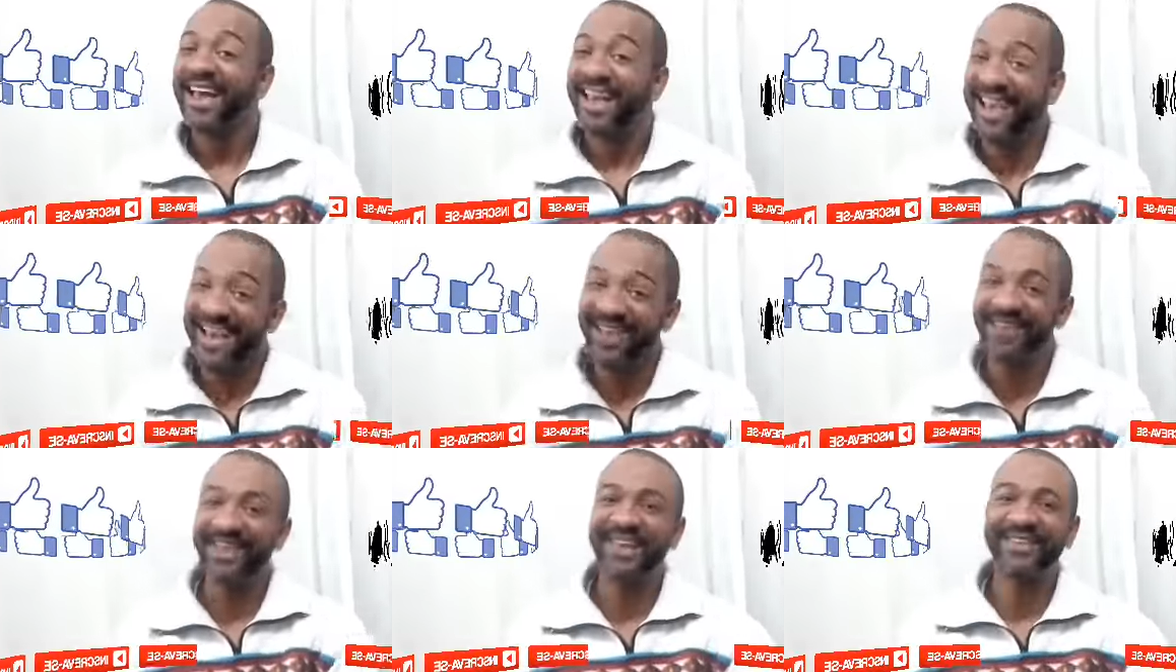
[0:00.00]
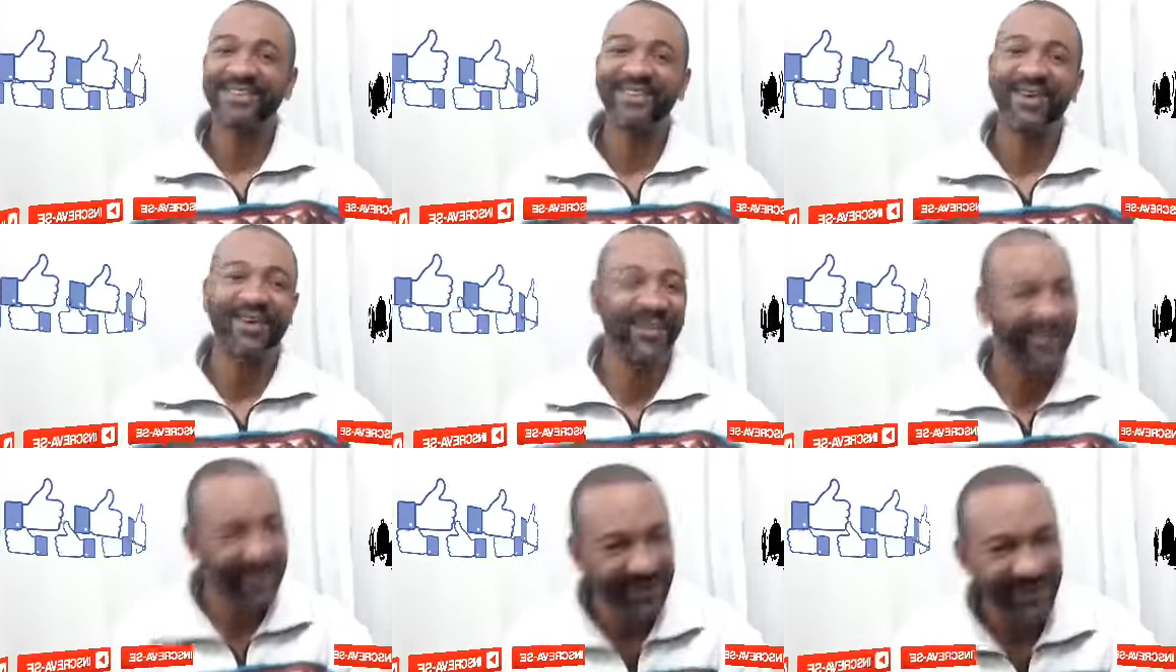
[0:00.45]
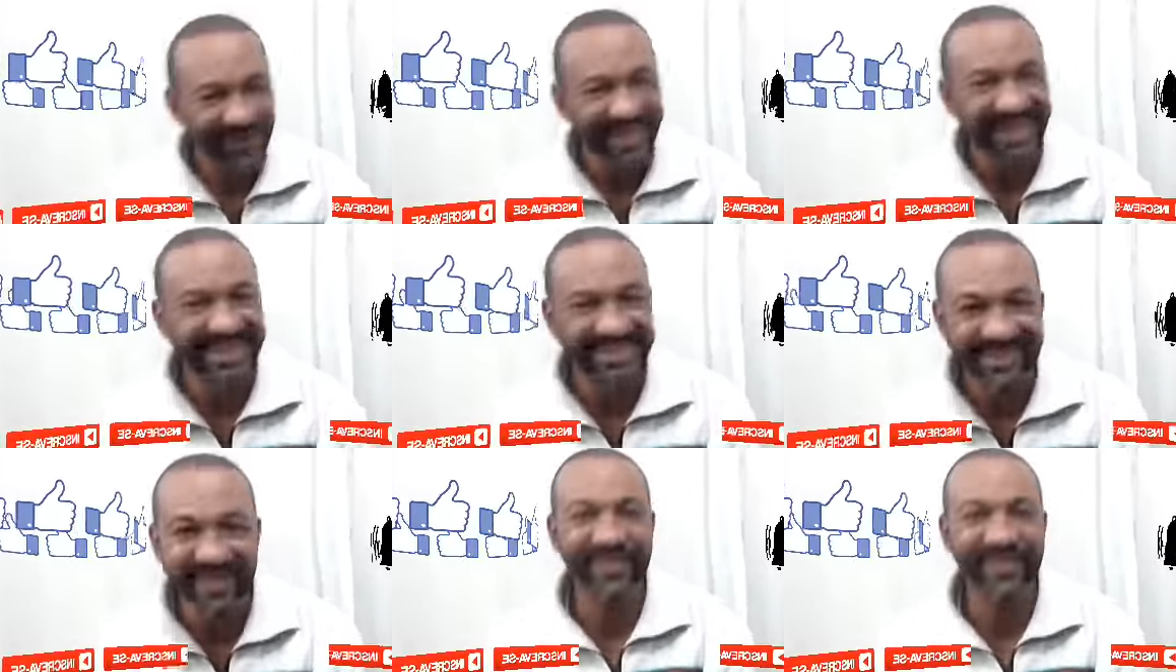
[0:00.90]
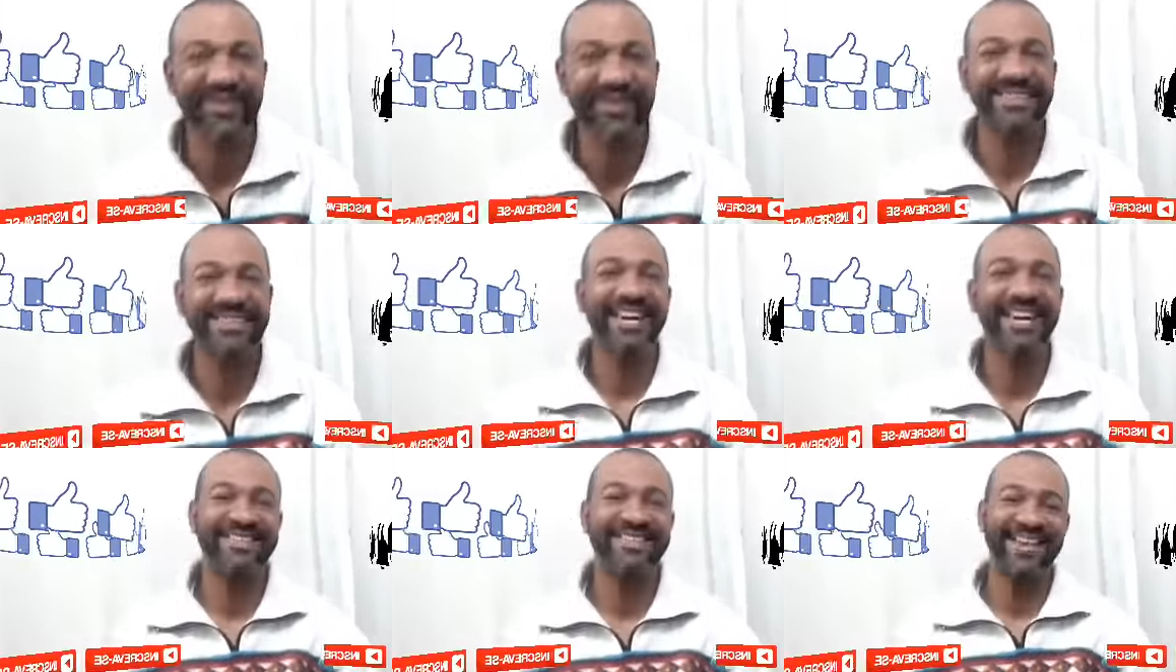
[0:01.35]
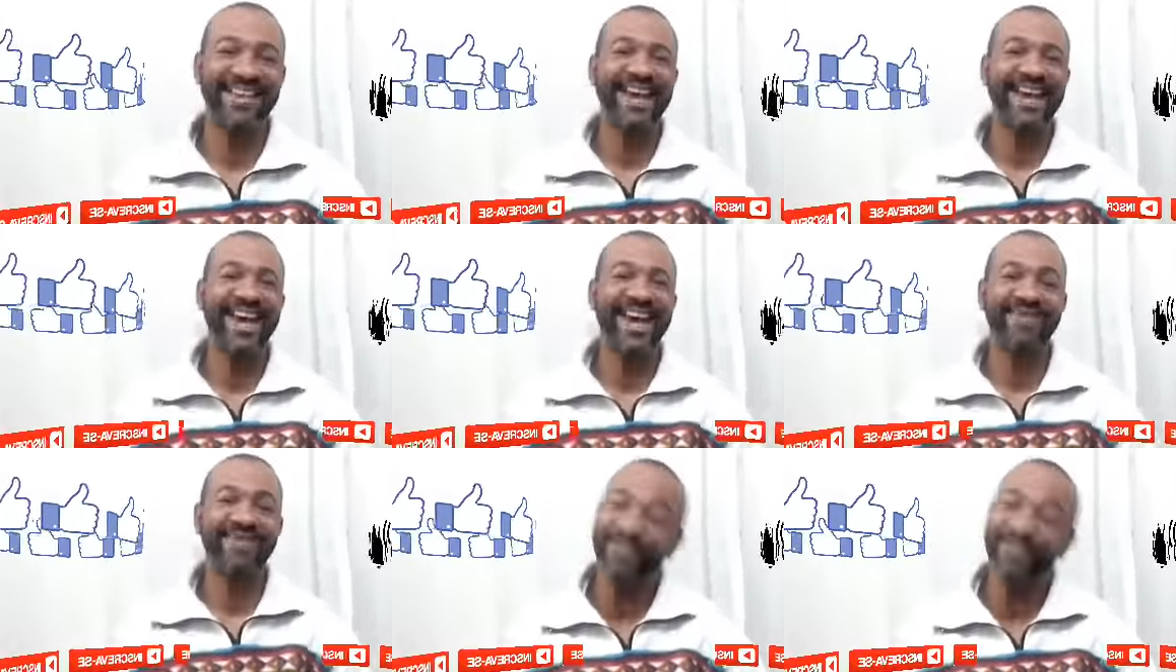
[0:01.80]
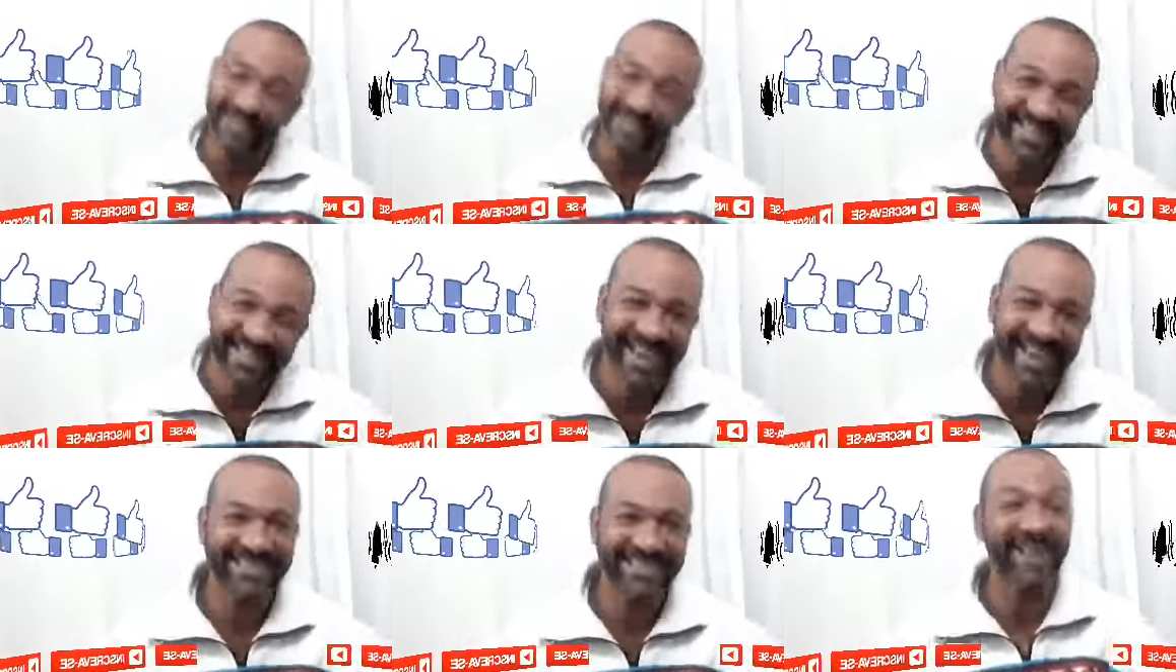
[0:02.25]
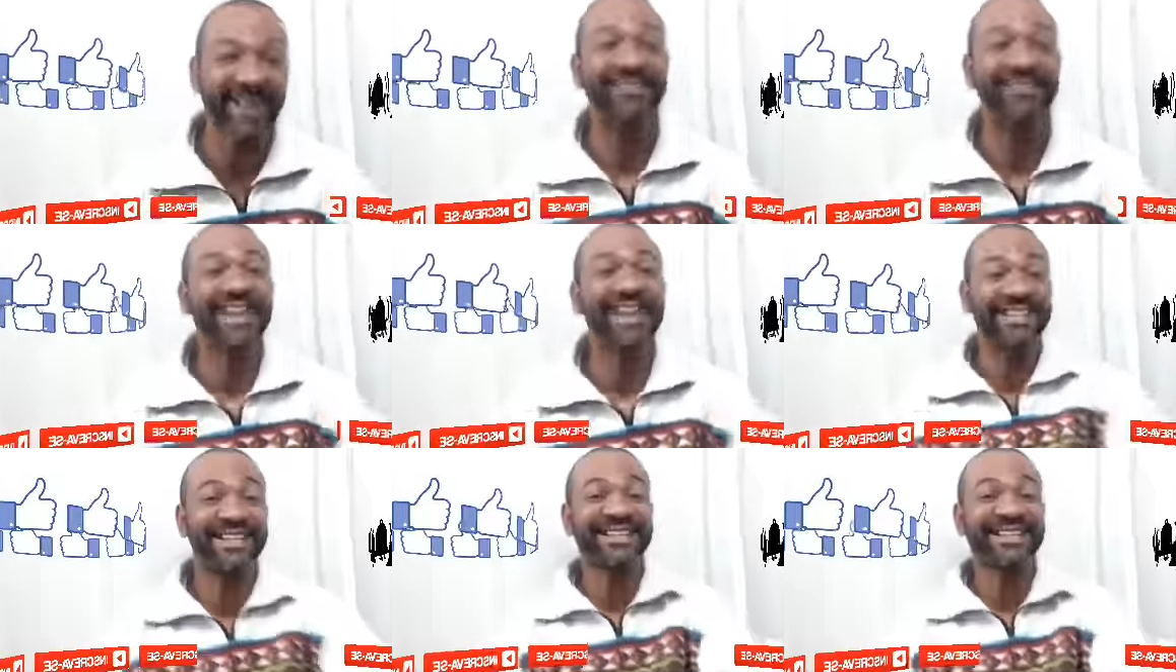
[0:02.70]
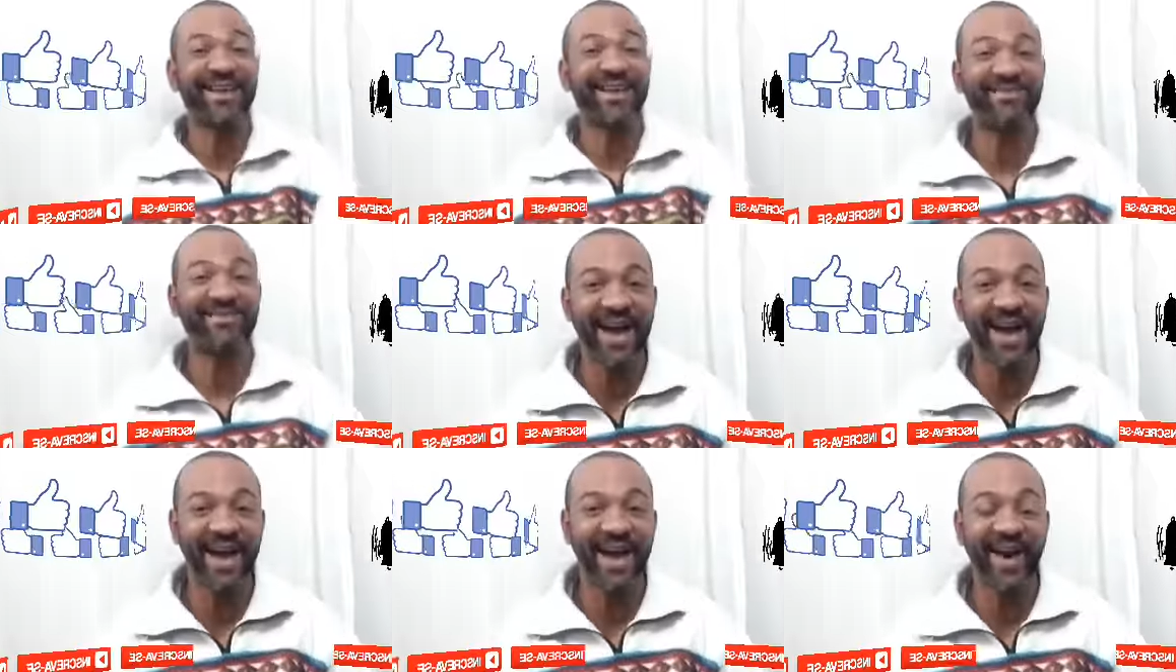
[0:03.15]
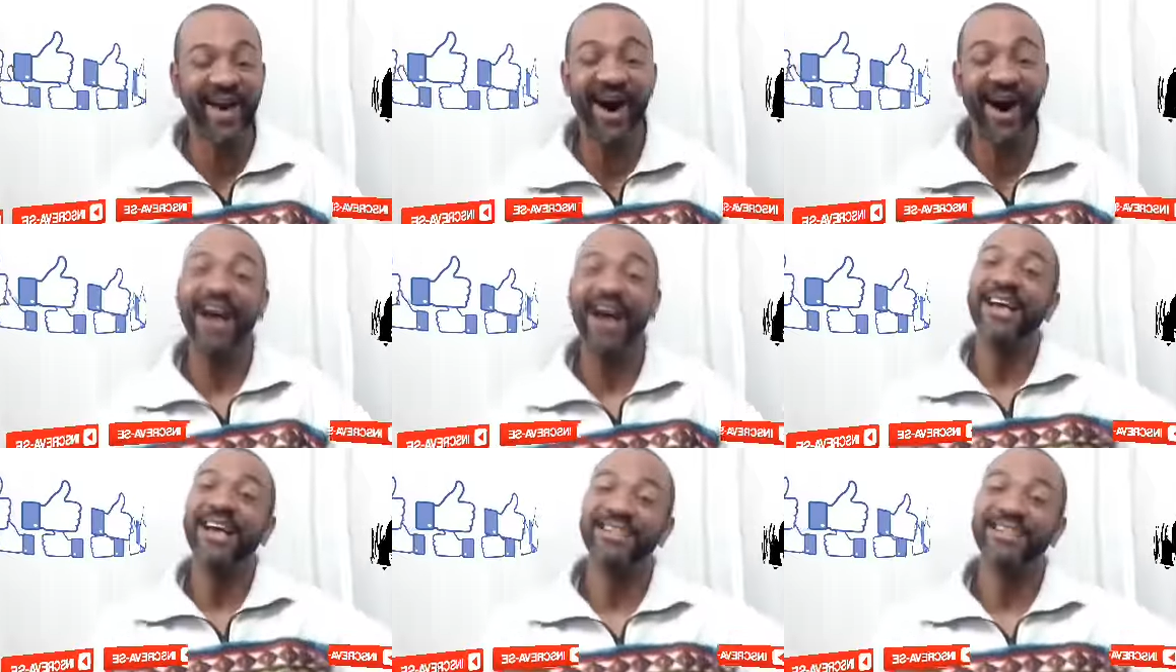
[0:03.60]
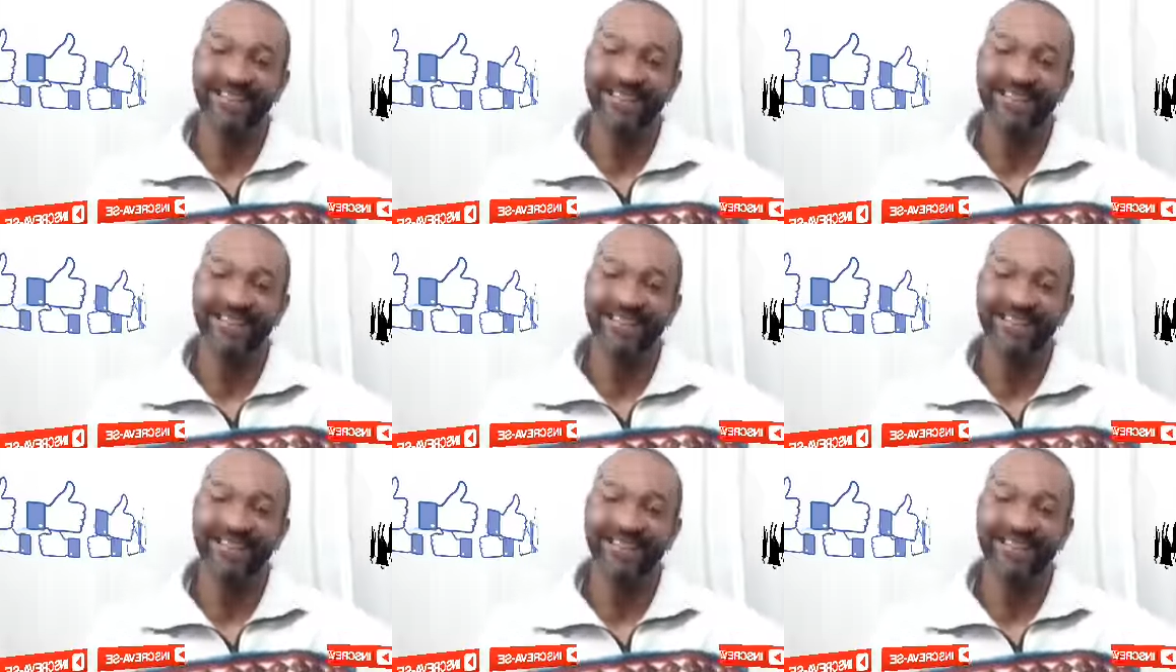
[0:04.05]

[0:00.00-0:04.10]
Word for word: E não é só notificação que você recebe, você recebe isso aqui também, ó.